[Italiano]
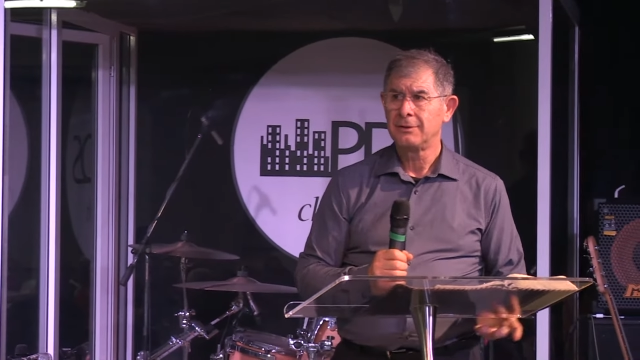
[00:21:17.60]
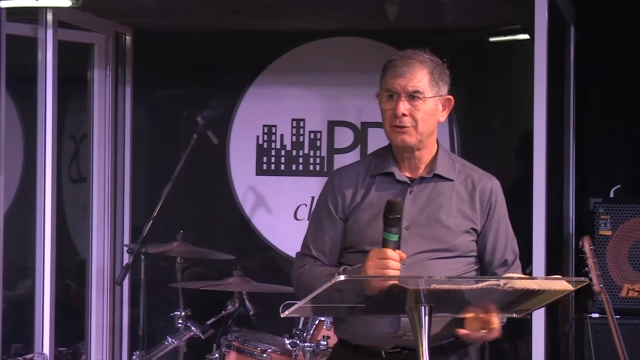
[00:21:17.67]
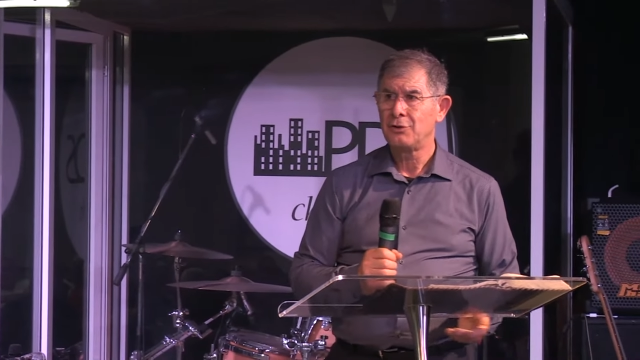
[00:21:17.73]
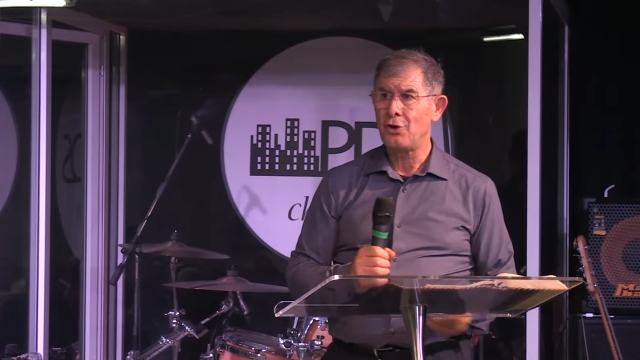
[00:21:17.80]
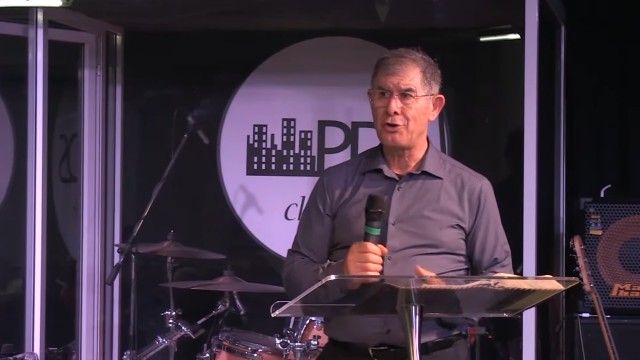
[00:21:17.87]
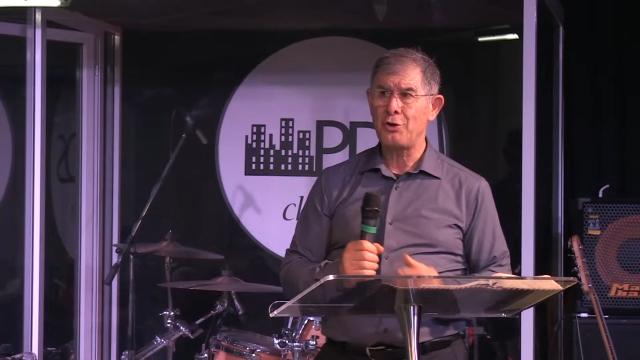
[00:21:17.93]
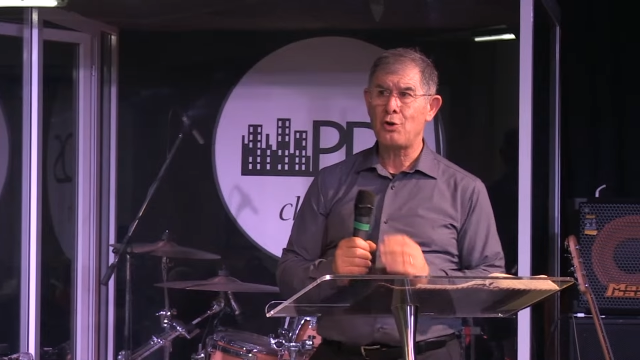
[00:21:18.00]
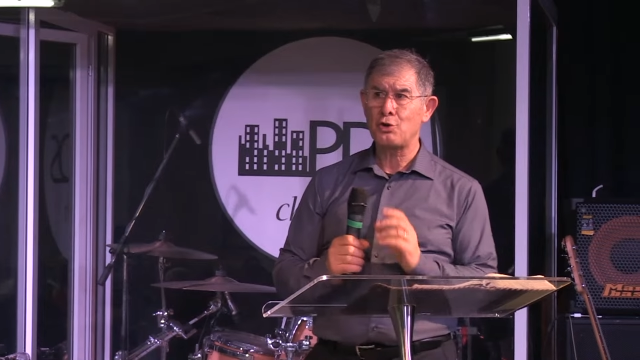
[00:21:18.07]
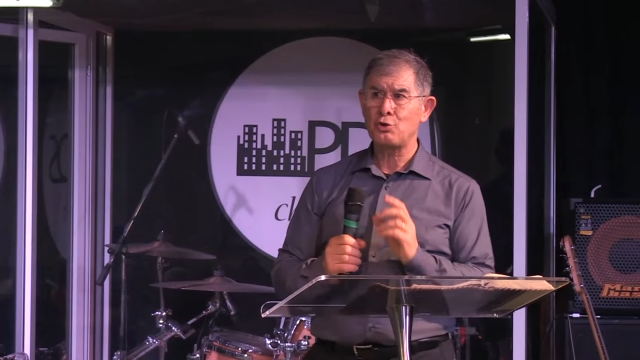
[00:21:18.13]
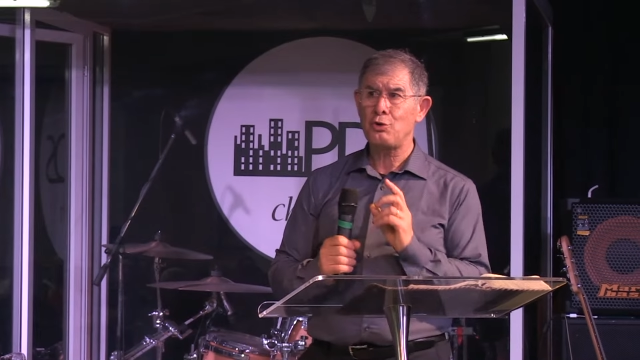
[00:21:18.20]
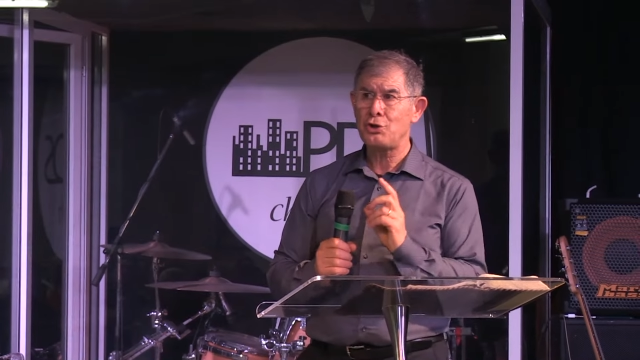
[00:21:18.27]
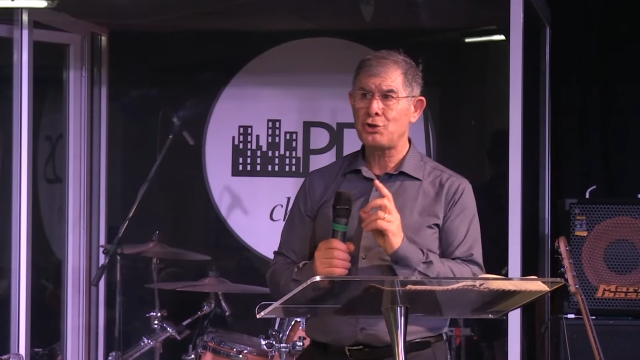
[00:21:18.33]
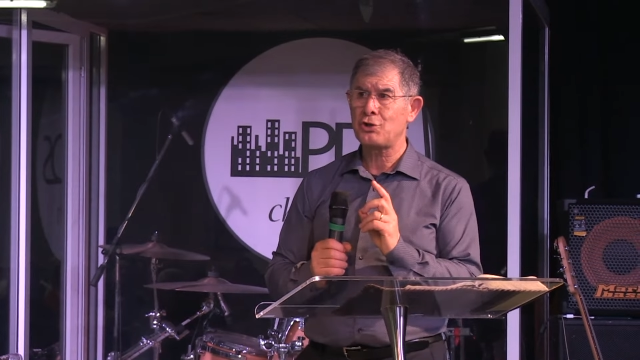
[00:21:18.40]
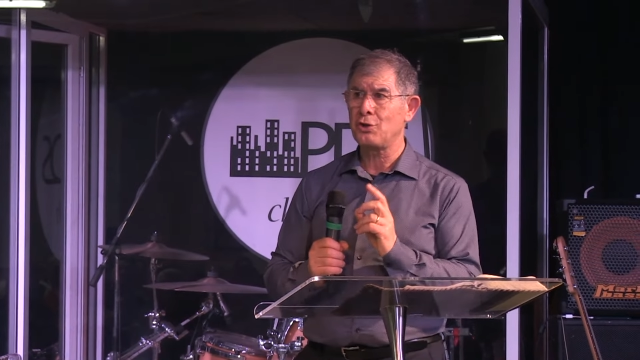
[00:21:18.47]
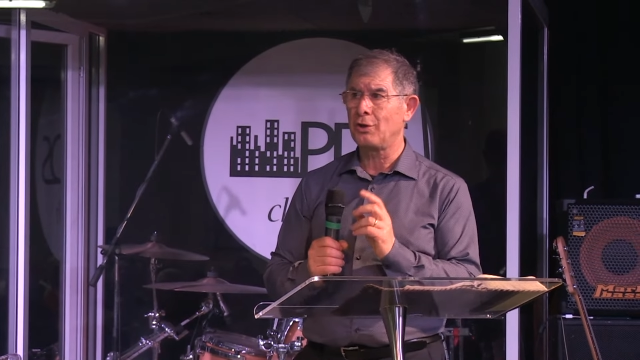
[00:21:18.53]
non
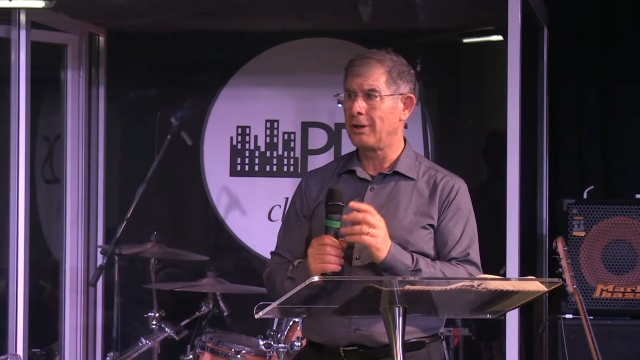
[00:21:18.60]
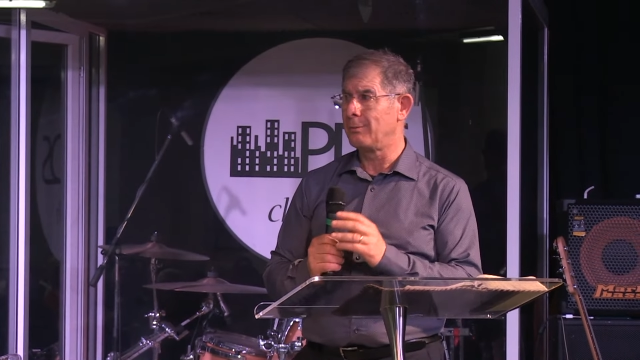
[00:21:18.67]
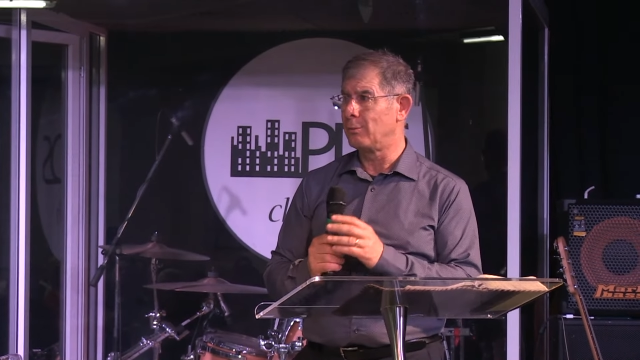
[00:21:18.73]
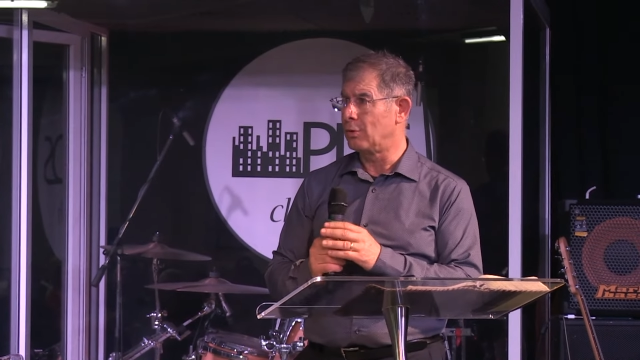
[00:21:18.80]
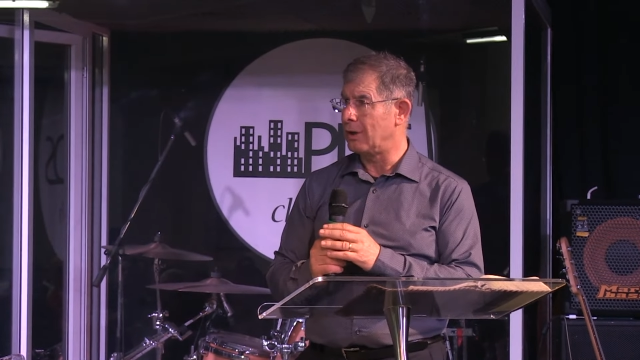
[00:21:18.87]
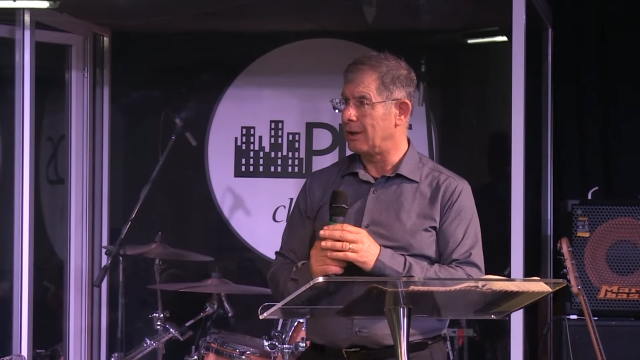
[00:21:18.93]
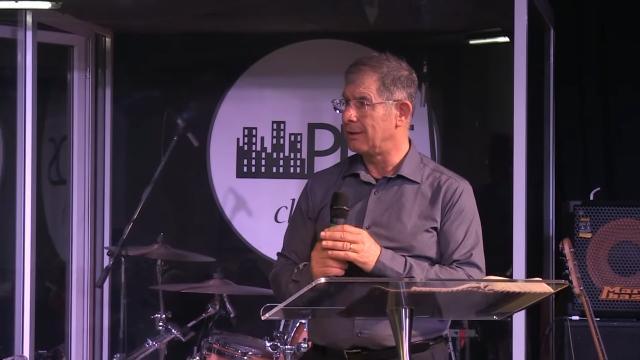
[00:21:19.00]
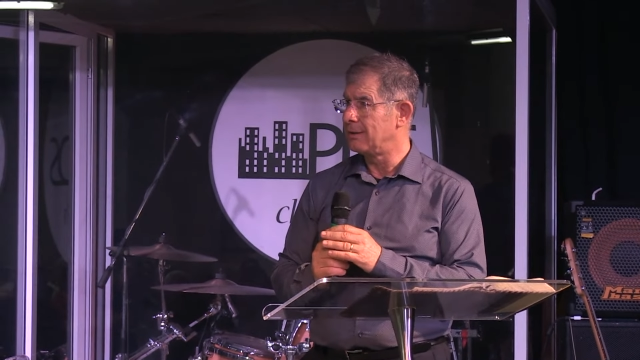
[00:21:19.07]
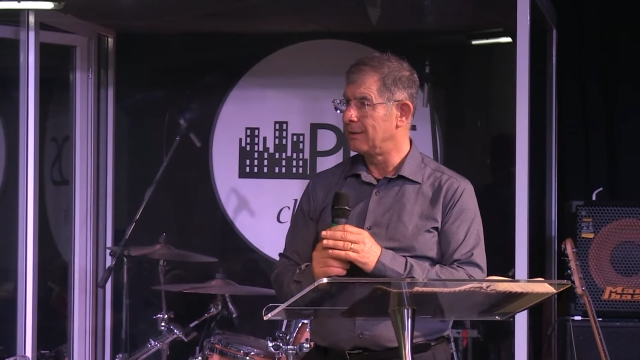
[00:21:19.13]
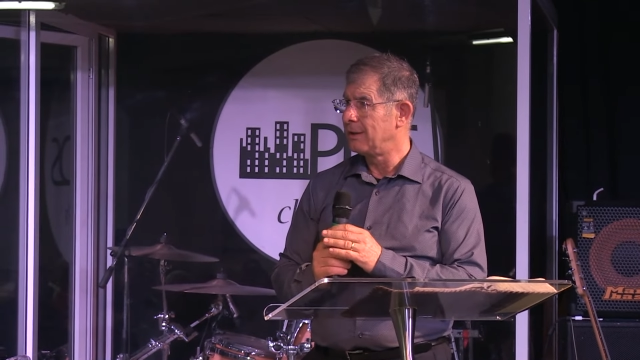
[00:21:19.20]
ricostruisce solo le mura,